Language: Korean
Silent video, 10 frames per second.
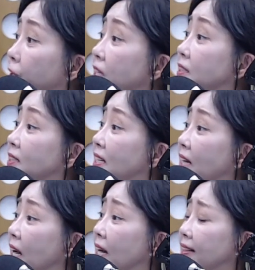
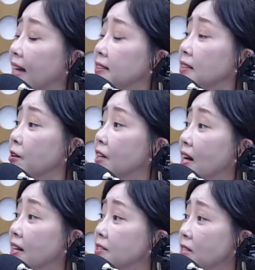이들이 다른 대회
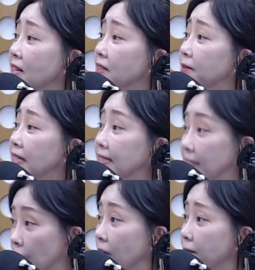나가서 상금들이
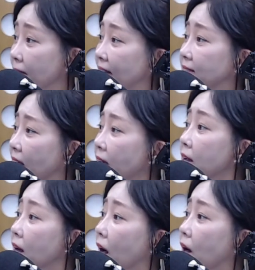그렇게 많은데
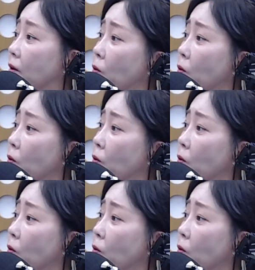어,